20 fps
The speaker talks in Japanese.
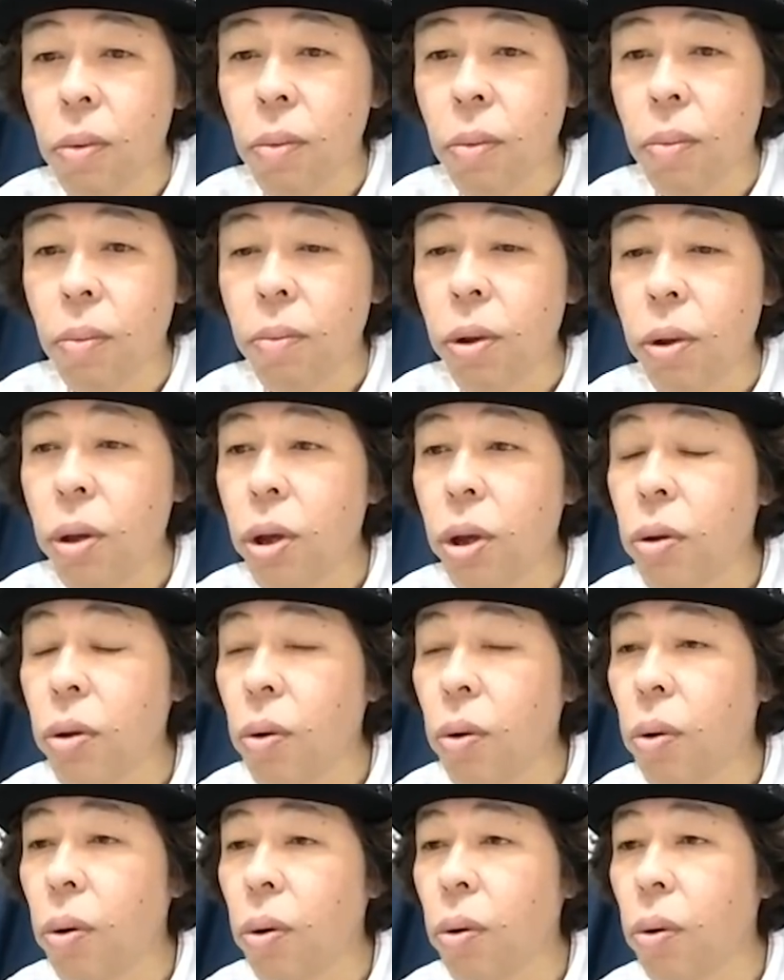右
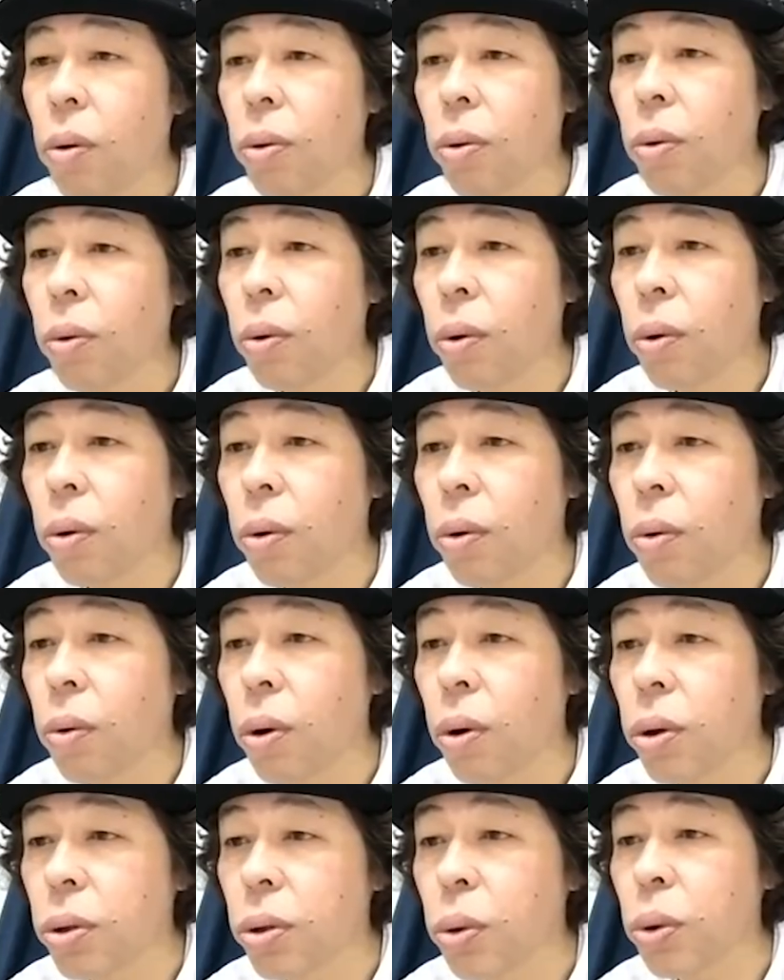のこのこ
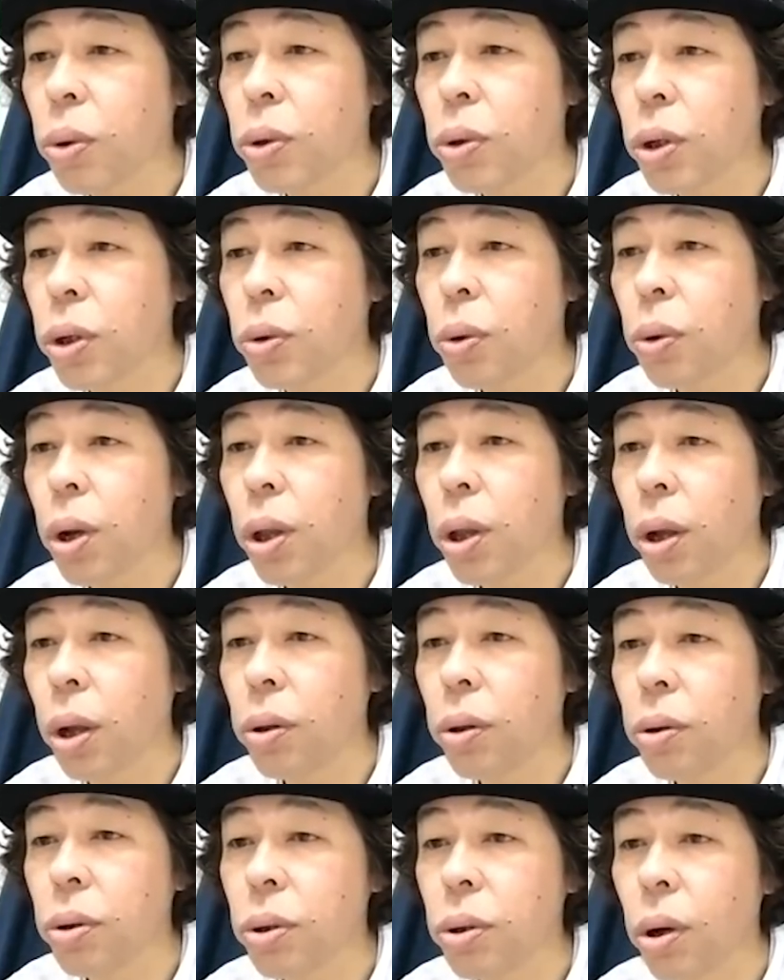れそうですね。それなん
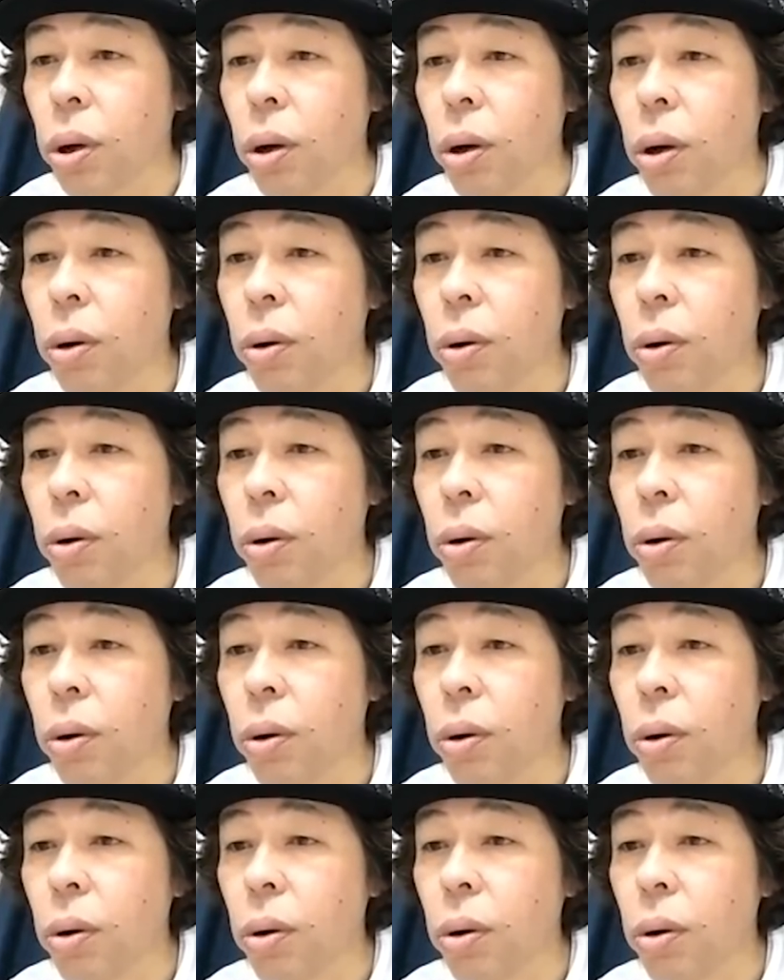ですか。